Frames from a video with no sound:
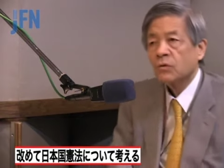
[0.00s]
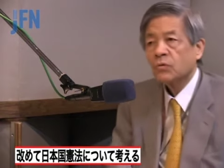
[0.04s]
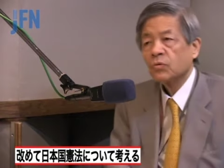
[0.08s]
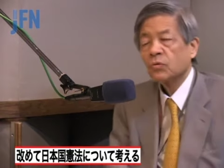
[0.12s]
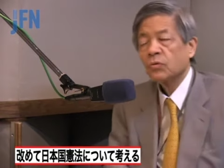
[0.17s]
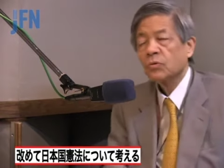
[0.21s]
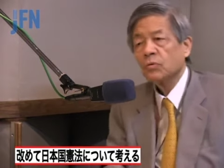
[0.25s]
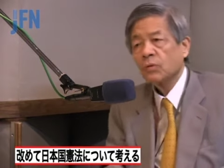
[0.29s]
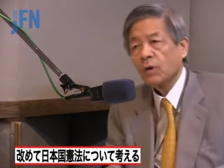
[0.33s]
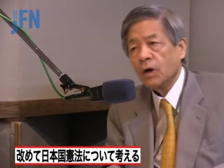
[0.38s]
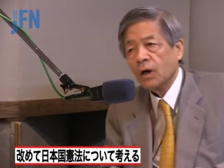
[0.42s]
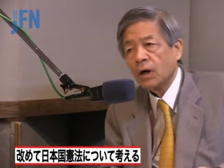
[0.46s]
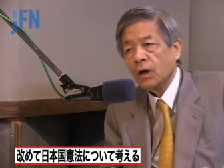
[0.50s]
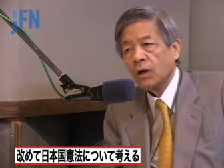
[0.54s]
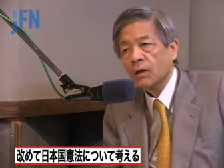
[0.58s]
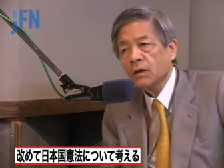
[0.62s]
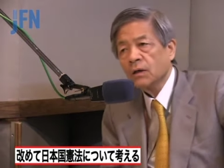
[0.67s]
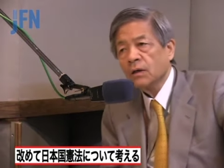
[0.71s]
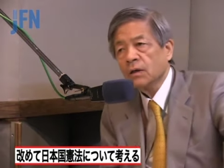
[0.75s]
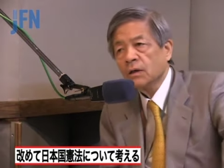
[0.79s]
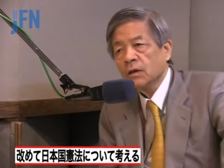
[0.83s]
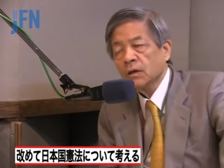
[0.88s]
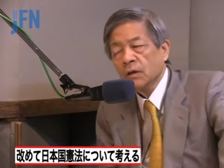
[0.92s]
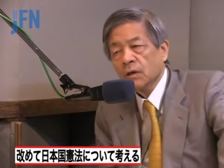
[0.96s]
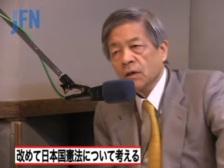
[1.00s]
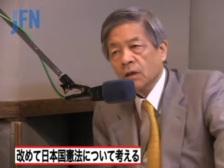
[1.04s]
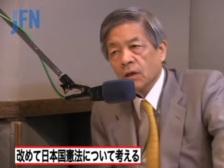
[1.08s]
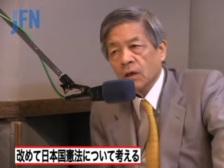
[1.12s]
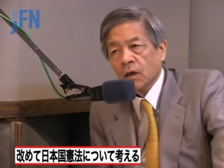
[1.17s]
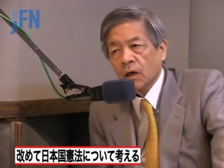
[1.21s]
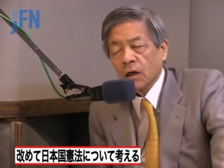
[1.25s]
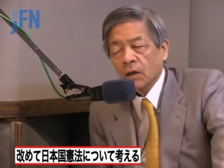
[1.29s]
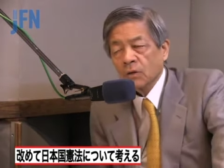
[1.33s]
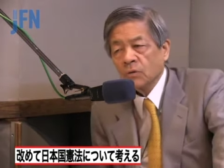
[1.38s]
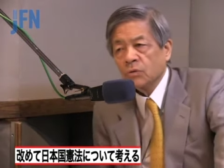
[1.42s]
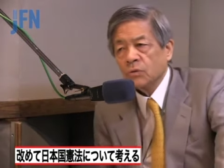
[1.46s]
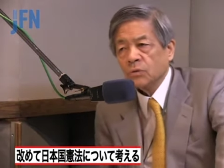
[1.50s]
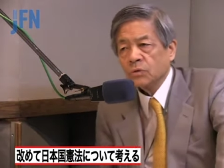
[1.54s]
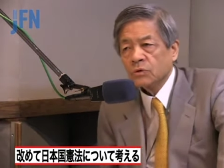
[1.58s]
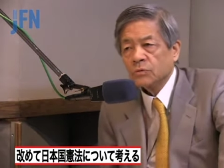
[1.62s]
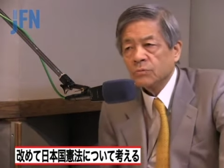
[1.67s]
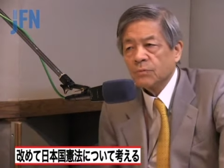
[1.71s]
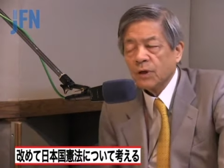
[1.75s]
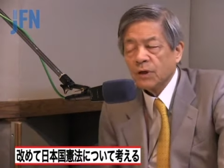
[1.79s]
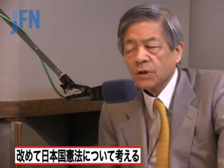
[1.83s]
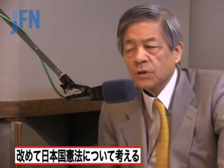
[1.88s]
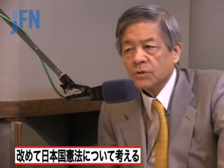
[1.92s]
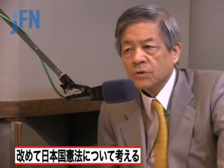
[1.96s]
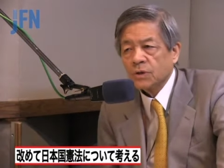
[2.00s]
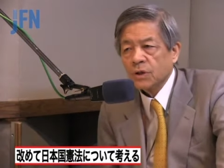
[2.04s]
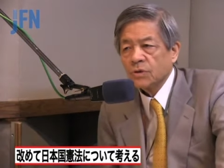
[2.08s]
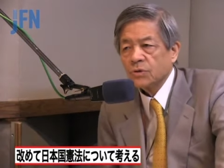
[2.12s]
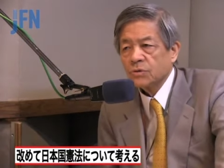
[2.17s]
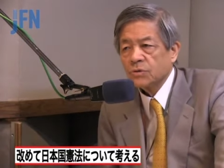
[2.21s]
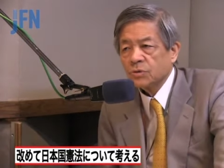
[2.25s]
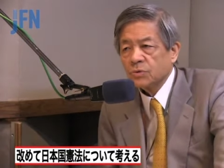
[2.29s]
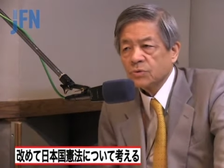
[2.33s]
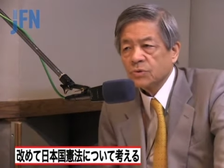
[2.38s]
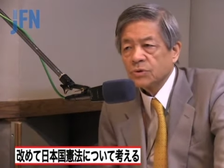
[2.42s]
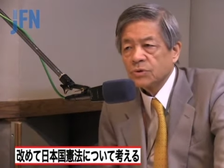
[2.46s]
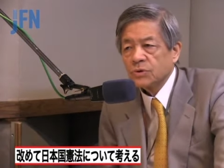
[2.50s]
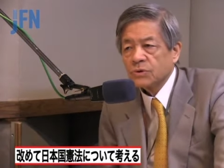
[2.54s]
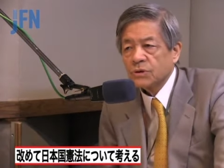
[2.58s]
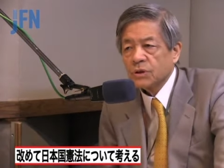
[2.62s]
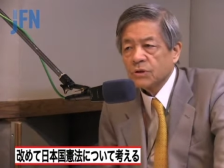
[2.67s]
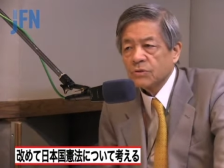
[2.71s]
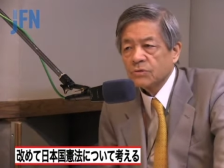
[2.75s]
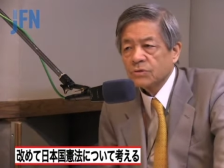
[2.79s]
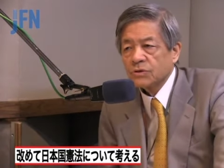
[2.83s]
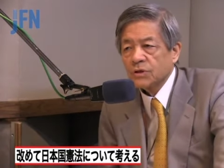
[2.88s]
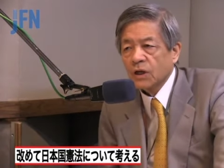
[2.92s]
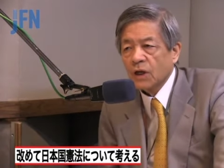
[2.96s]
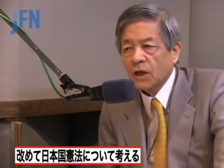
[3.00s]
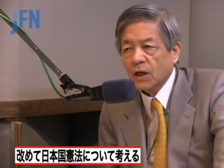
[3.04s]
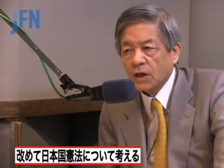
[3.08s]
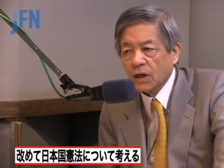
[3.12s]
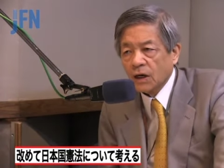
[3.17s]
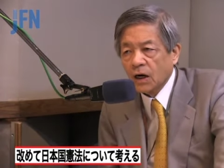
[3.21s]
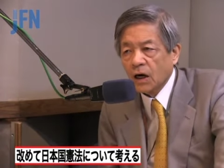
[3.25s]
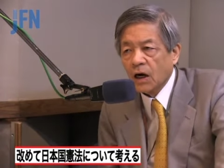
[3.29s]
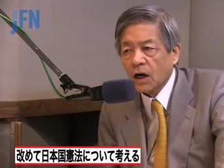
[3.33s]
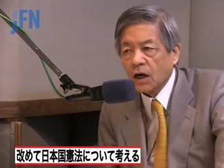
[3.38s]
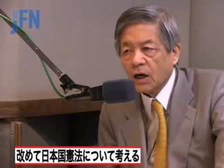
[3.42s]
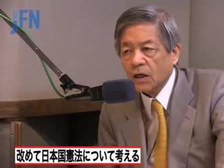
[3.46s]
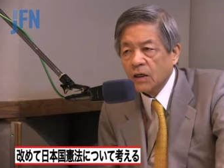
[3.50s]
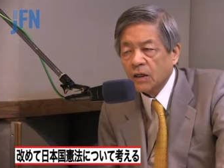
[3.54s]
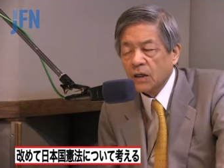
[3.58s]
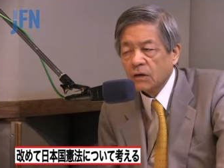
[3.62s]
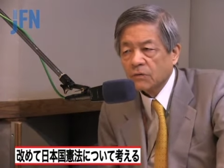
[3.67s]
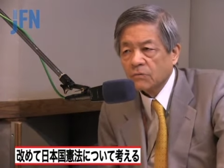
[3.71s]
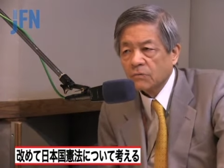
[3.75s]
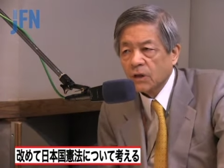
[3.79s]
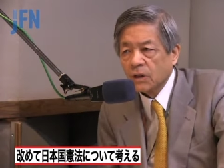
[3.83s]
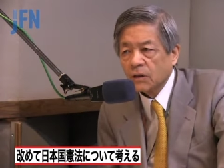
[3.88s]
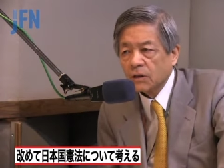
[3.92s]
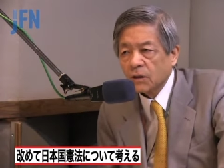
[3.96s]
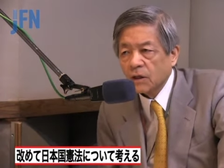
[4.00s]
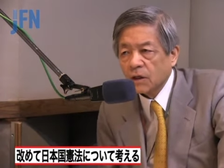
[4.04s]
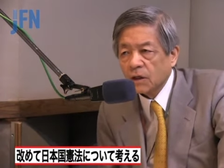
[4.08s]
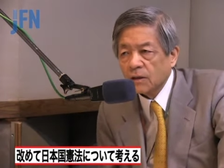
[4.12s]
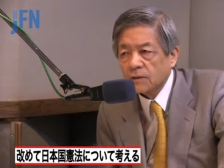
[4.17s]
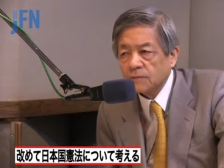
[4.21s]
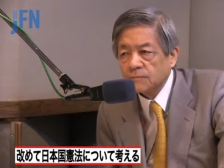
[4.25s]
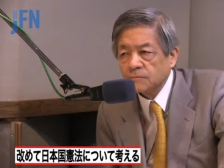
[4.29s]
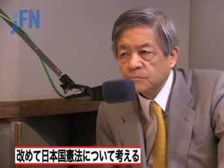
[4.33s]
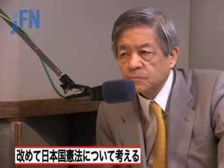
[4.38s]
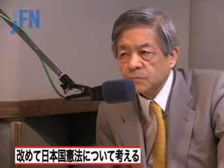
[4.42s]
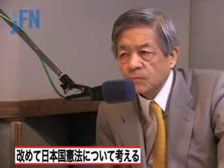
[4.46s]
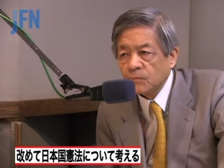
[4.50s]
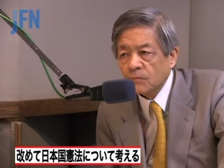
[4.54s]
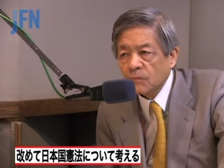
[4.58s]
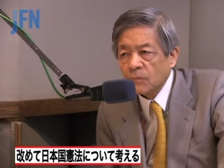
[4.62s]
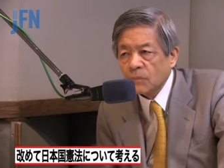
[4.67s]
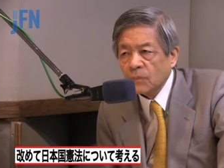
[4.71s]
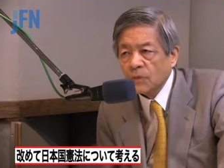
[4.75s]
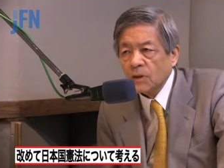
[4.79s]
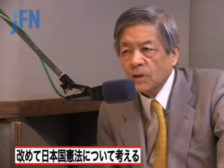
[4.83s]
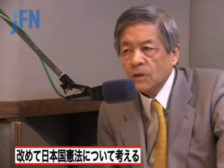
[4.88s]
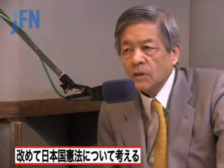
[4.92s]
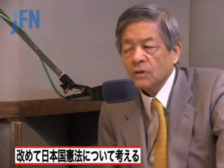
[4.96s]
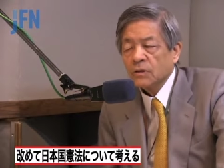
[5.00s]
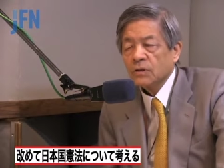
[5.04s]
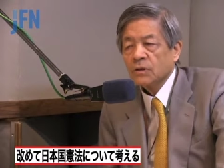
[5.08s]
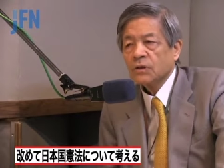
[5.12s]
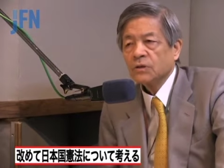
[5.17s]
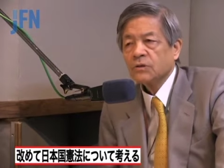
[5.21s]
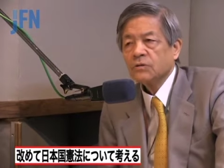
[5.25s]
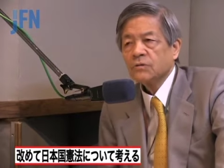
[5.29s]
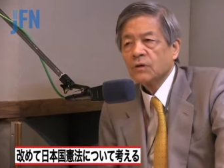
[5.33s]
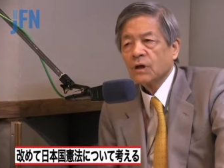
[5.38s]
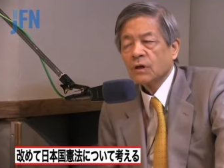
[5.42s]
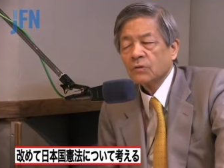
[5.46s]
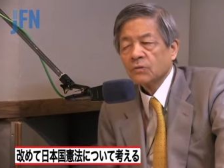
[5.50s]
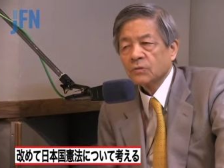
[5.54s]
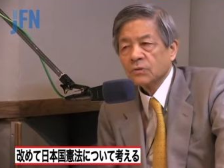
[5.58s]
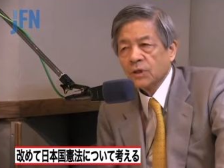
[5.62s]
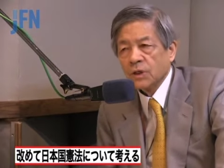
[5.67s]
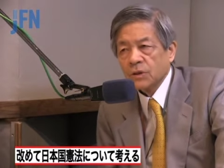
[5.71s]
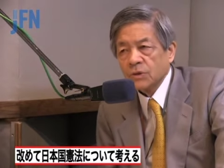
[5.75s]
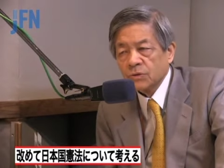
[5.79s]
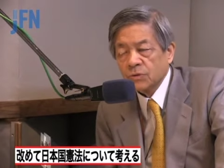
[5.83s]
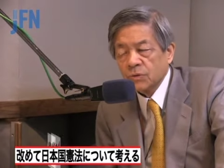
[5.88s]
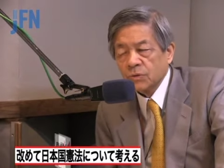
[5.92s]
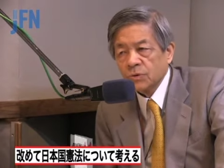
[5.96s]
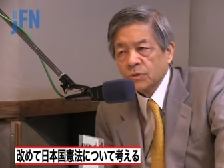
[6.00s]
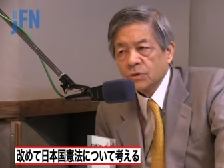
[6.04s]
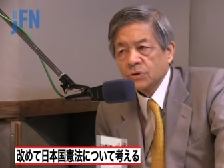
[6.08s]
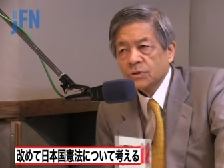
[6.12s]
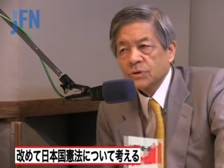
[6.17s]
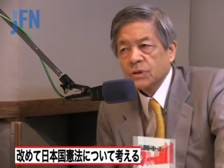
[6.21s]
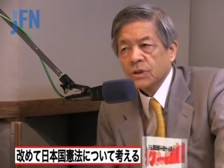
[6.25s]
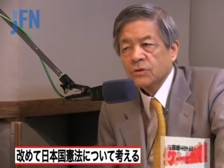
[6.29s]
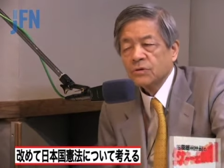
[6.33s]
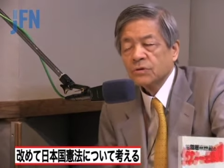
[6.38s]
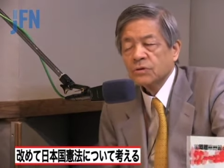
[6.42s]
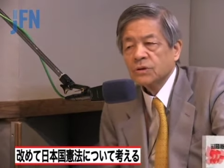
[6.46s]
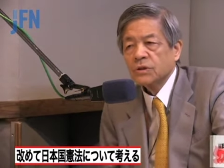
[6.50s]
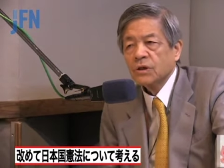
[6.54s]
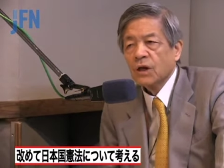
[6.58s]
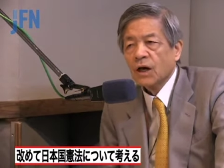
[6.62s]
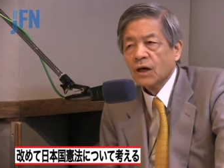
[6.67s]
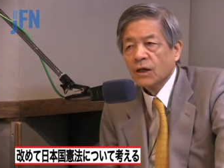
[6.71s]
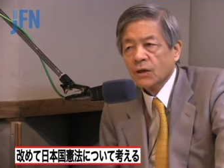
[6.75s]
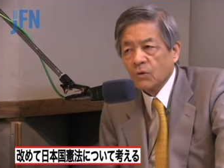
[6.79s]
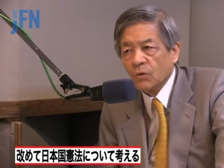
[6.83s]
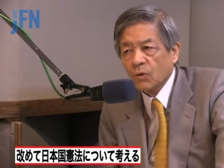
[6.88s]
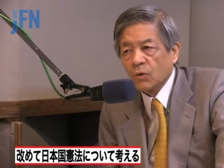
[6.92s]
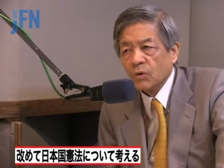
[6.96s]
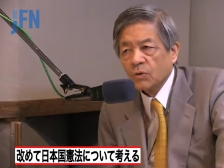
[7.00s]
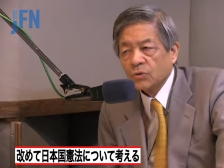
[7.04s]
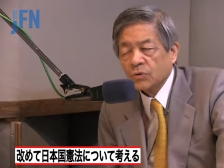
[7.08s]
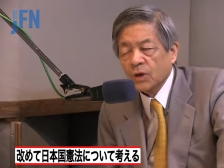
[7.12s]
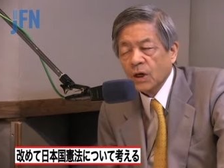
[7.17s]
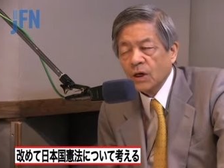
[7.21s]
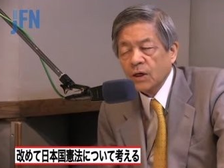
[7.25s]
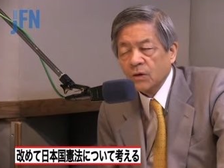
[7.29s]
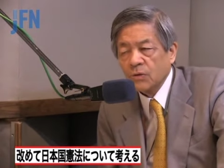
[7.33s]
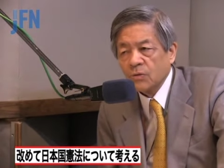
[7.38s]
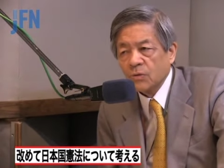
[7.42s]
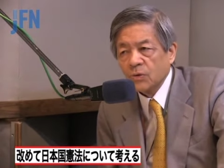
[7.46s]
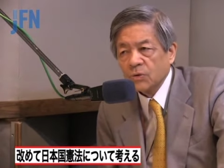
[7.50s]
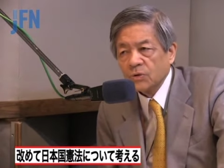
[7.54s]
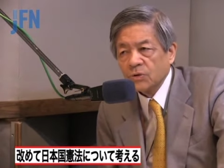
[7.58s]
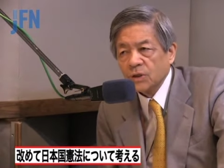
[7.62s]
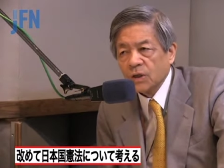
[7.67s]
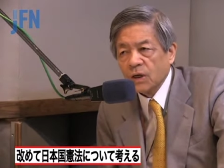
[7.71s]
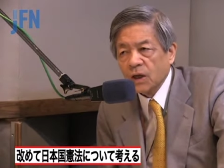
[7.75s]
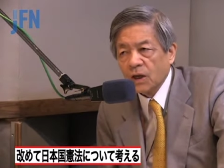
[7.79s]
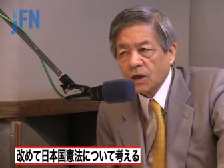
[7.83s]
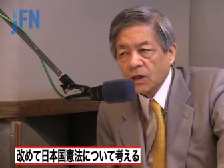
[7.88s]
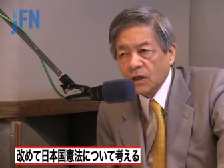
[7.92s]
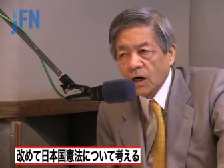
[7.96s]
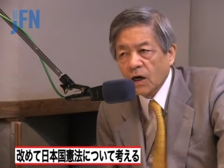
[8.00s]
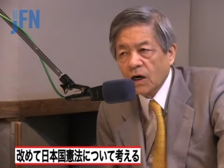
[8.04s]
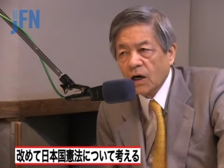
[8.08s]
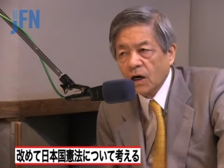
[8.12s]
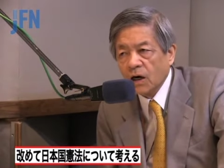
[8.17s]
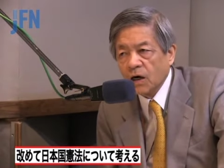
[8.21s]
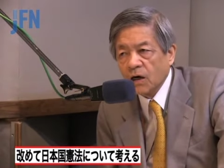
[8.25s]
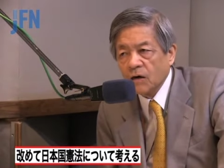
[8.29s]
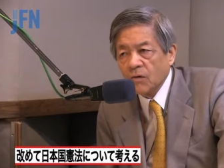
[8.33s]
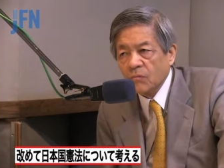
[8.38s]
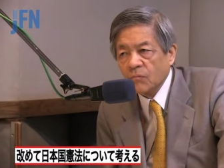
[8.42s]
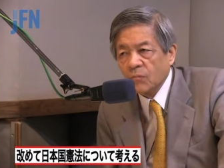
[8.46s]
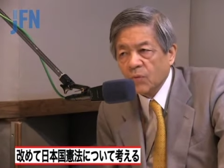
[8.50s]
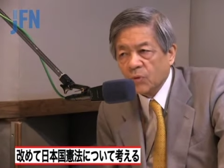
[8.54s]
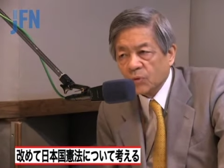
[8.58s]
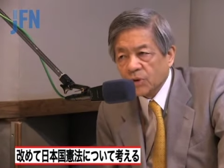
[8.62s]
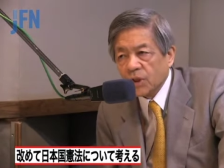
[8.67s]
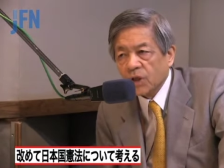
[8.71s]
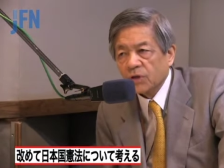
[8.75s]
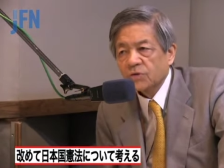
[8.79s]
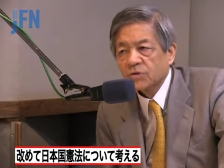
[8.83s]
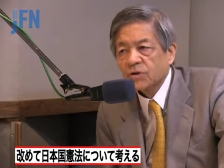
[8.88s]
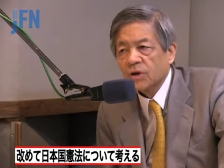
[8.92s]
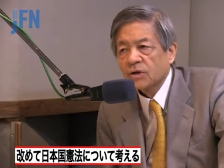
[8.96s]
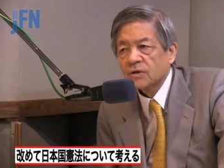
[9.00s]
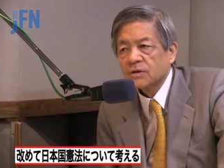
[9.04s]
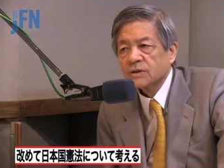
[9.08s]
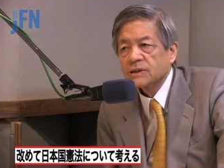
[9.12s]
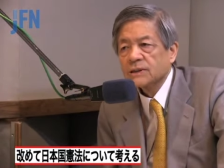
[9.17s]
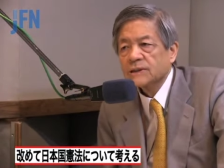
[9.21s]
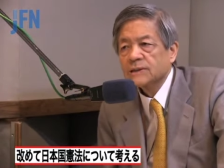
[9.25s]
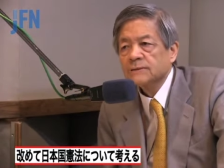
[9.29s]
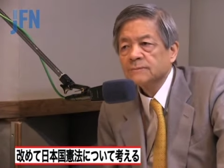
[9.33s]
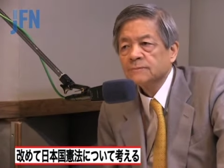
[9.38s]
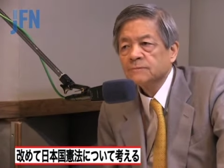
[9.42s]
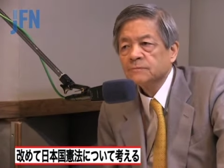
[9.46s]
それはあのつまり戦争を知ってる世代がいなくなったから。実はあの戦争を知ってる世代の最後の世代が僕たちなんです。